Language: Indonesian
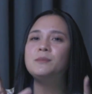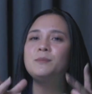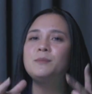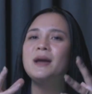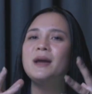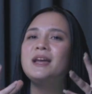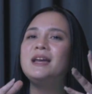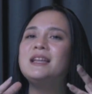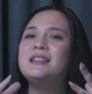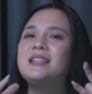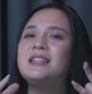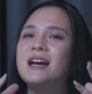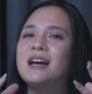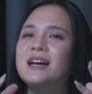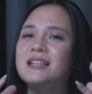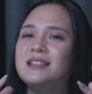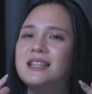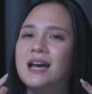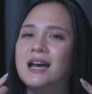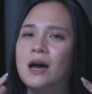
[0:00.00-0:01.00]
tanpa kita
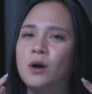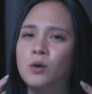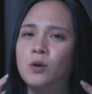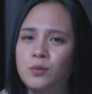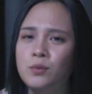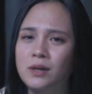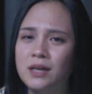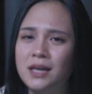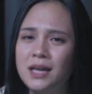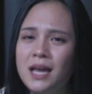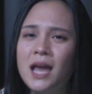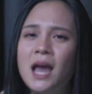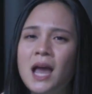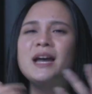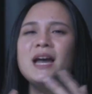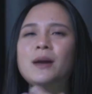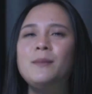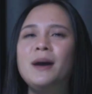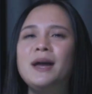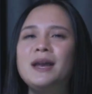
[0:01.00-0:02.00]
ketahui
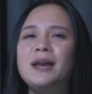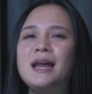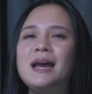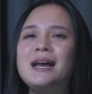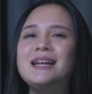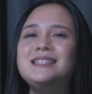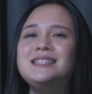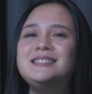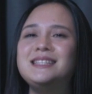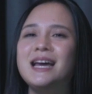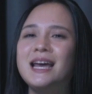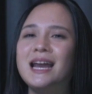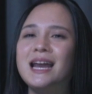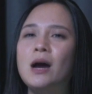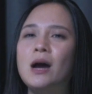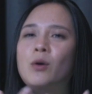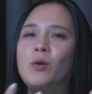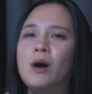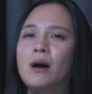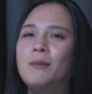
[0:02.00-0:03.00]
bagaimana
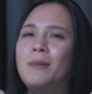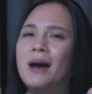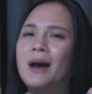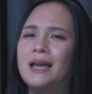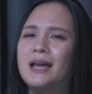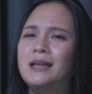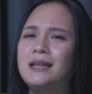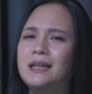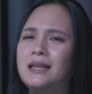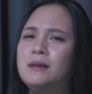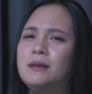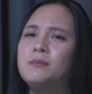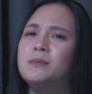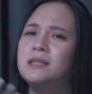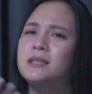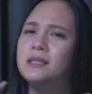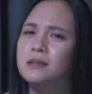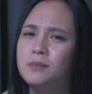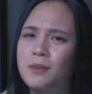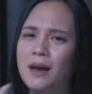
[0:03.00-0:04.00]
cara wabah ini
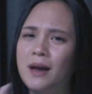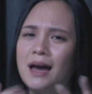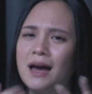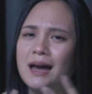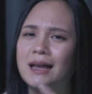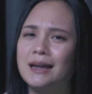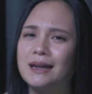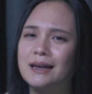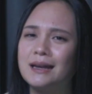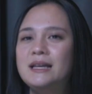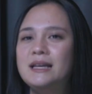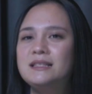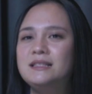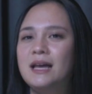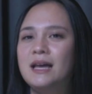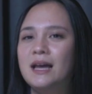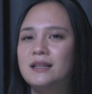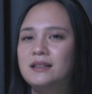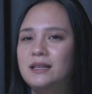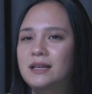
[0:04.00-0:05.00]
menyebar. Pada
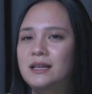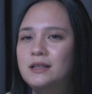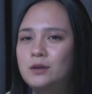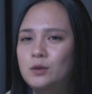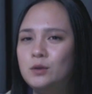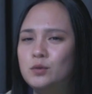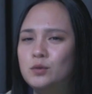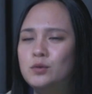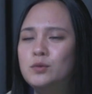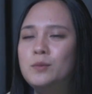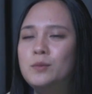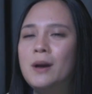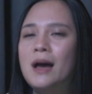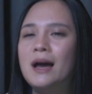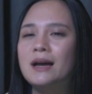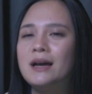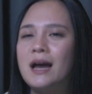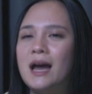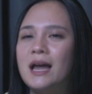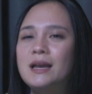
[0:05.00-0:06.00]
saat itu
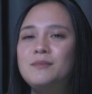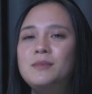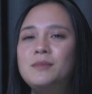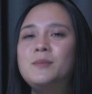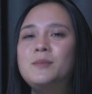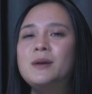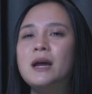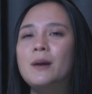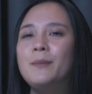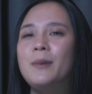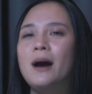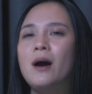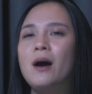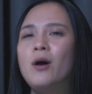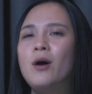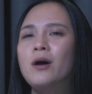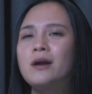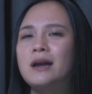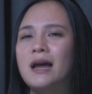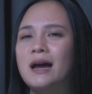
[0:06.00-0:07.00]
bahkan beberapa
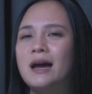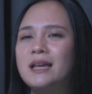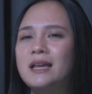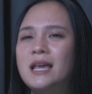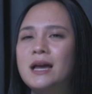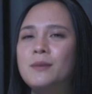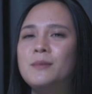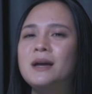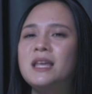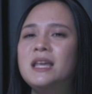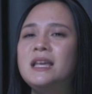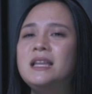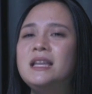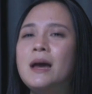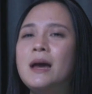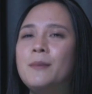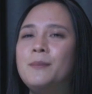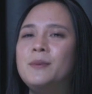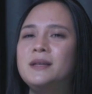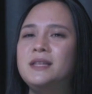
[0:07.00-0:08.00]
orang yang
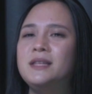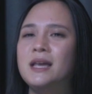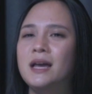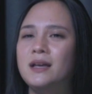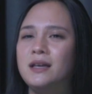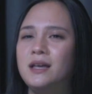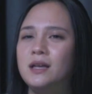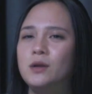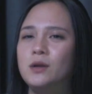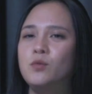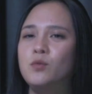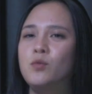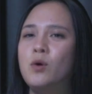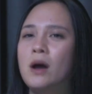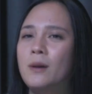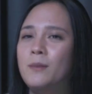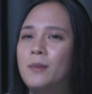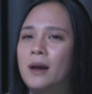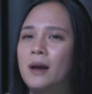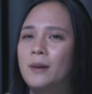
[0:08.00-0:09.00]
mengidap penyakit
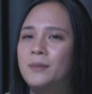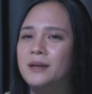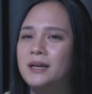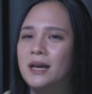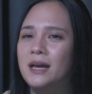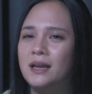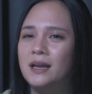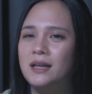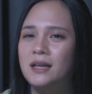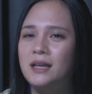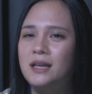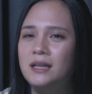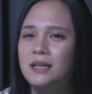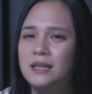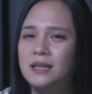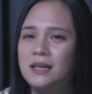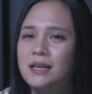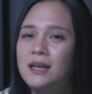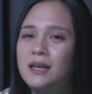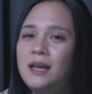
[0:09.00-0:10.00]
wabah menari
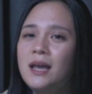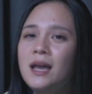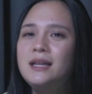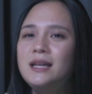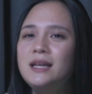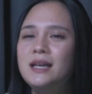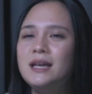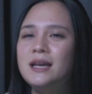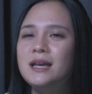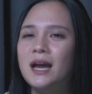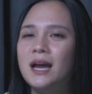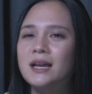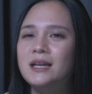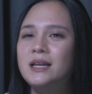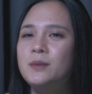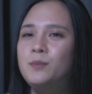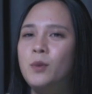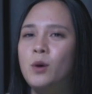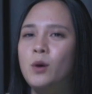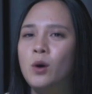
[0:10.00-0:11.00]
ini diikat di